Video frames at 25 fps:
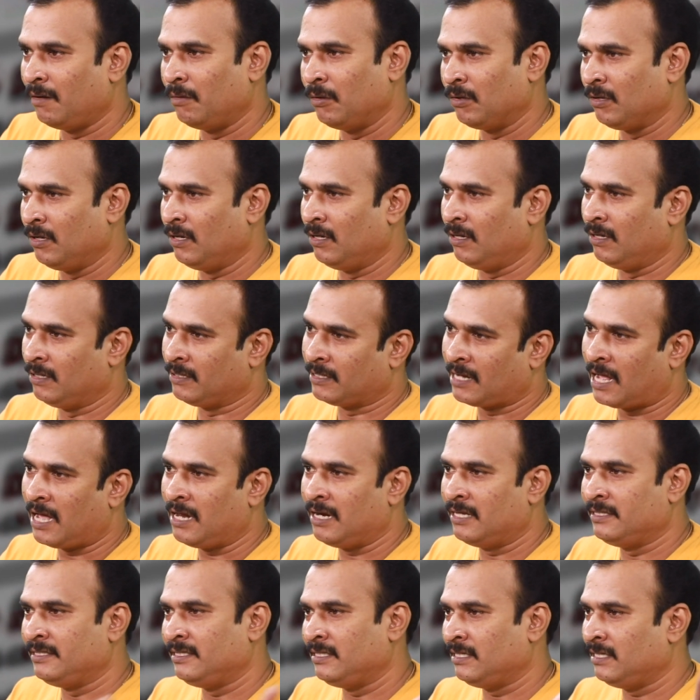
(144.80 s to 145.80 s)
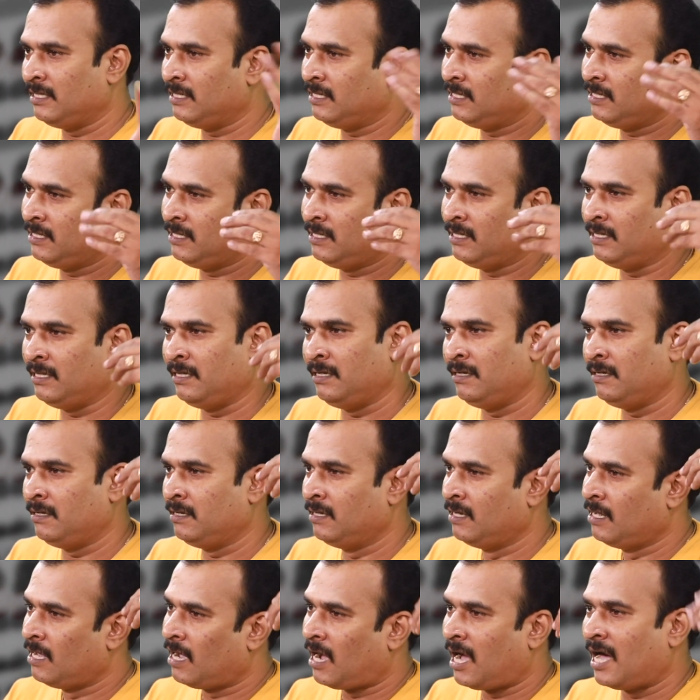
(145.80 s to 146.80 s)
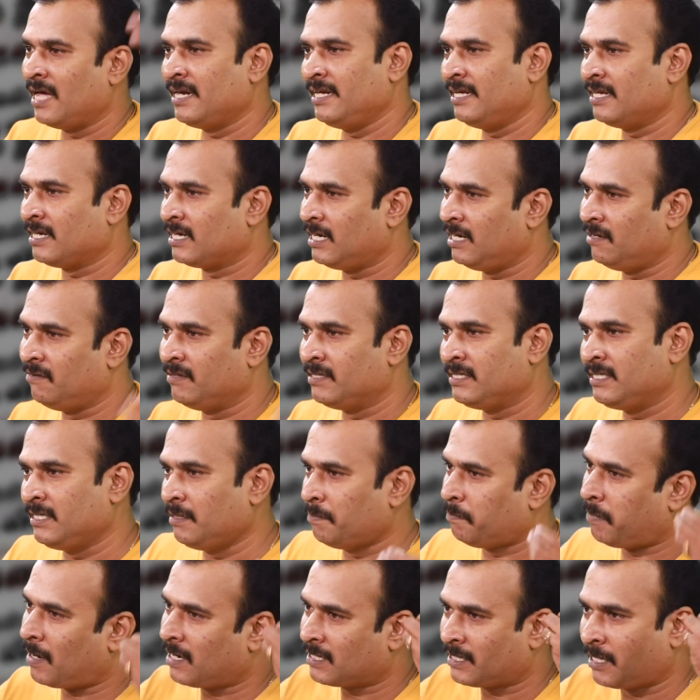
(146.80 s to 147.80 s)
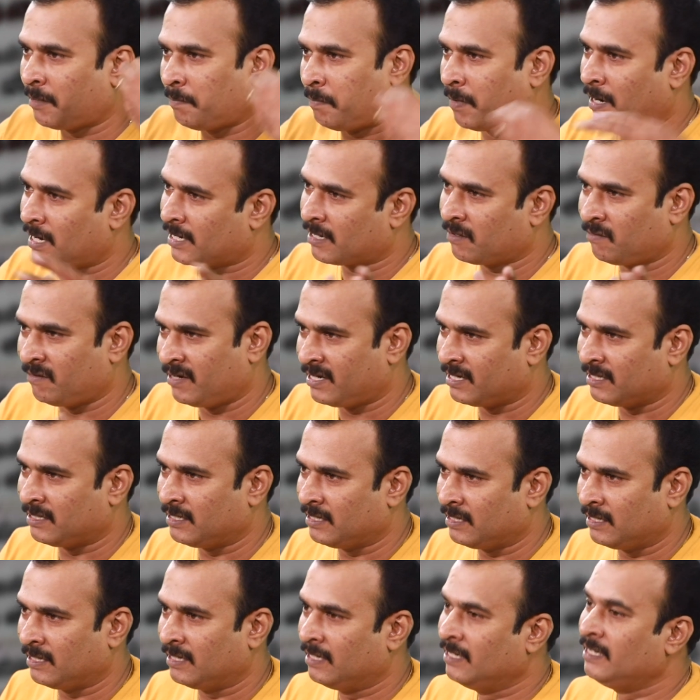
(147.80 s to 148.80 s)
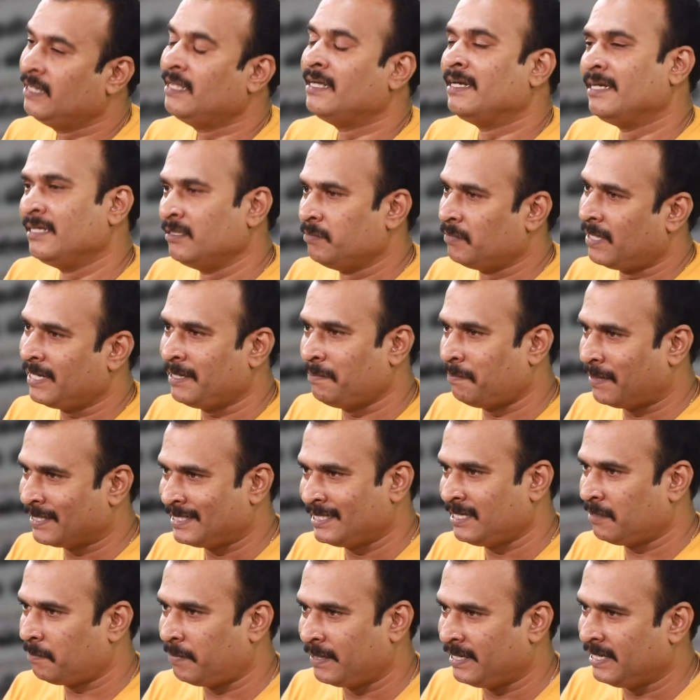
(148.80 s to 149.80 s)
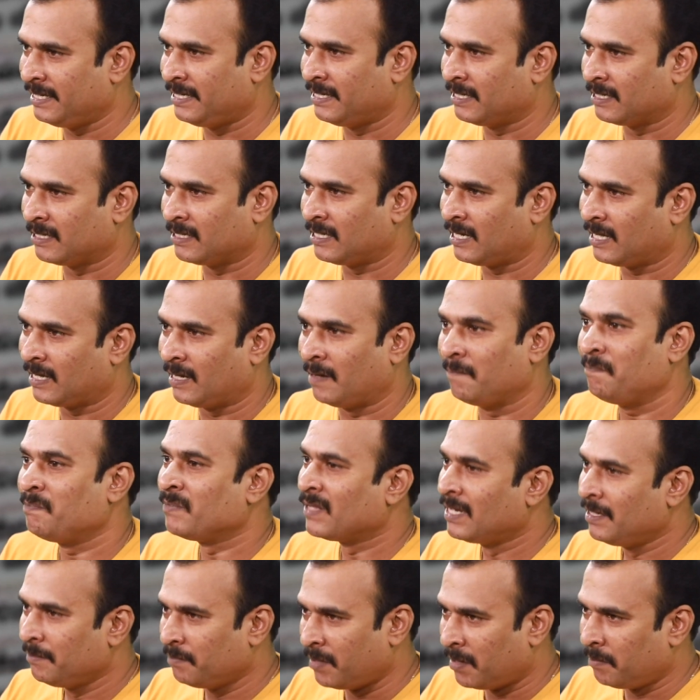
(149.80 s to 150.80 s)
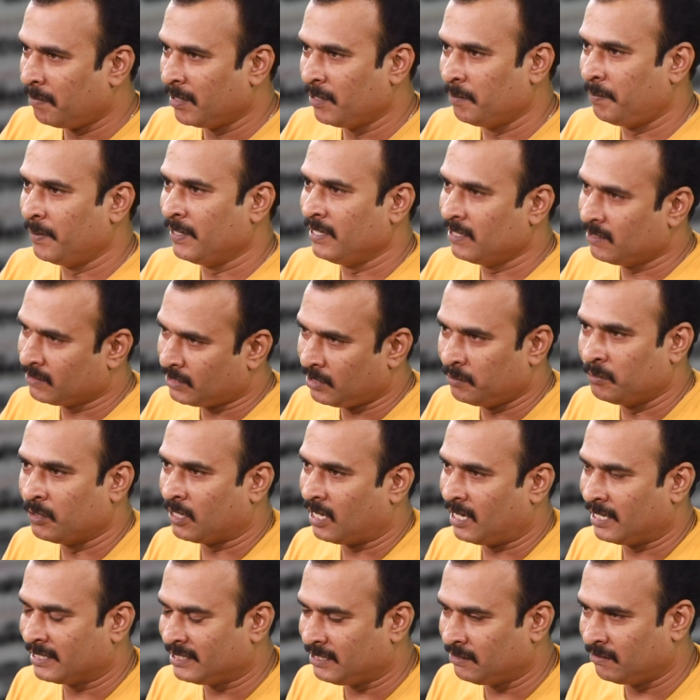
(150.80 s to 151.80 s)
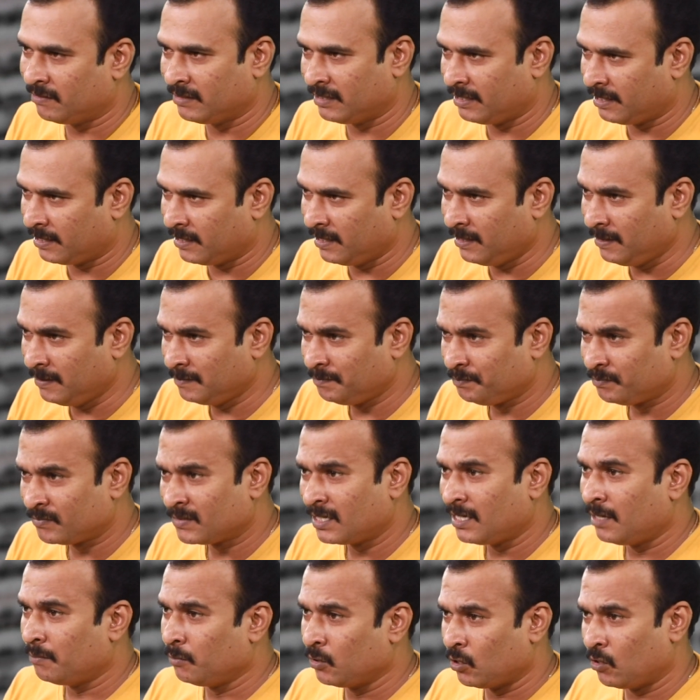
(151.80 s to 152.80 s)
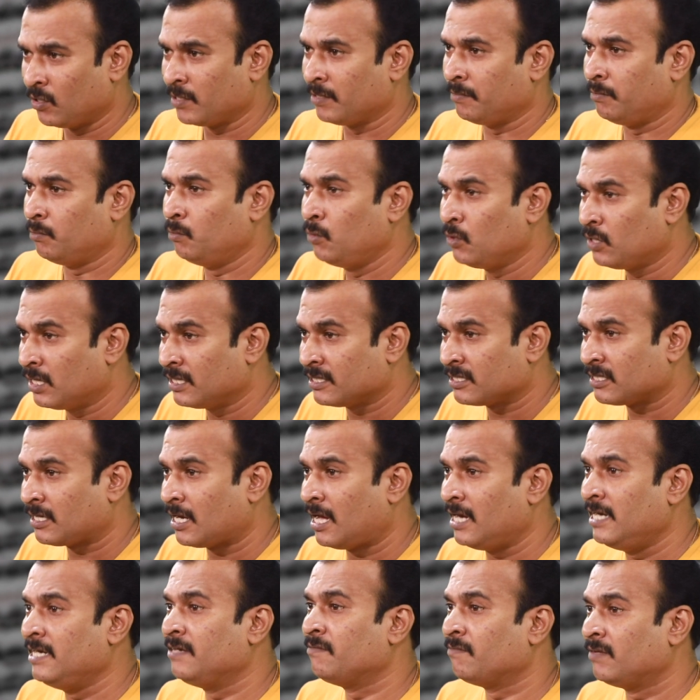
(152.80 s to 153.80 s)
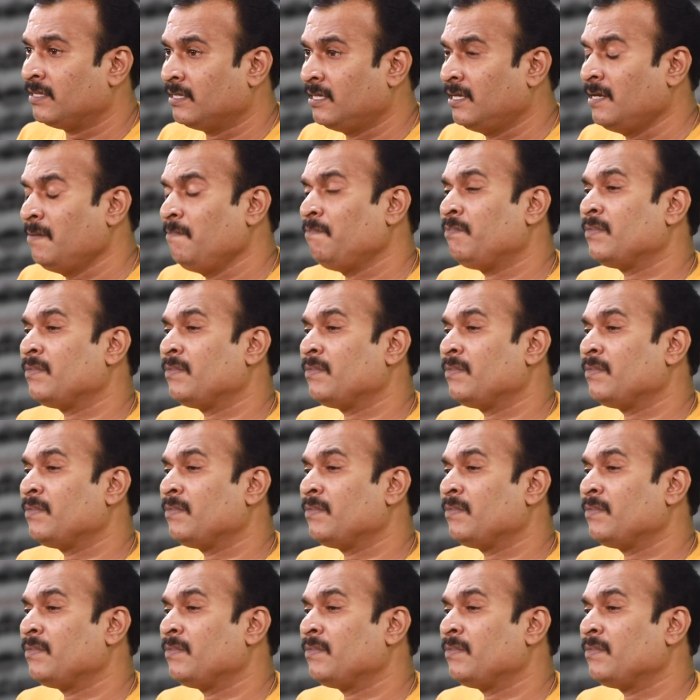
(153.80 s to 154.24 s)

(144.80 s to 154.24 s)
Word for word: ஒரு நாலஞ்சு ஆரியர்களை வச்சு பாட்டை பாட விடுறது இது மாதிரி பஜனை பண்ணிக்கிட்டு இருந்தாங்க இப்போ மறுபடியும் திமுக ஆட்சி வந்திருக்கு முதல்வர் மு க ஸ்டாலின் வந்து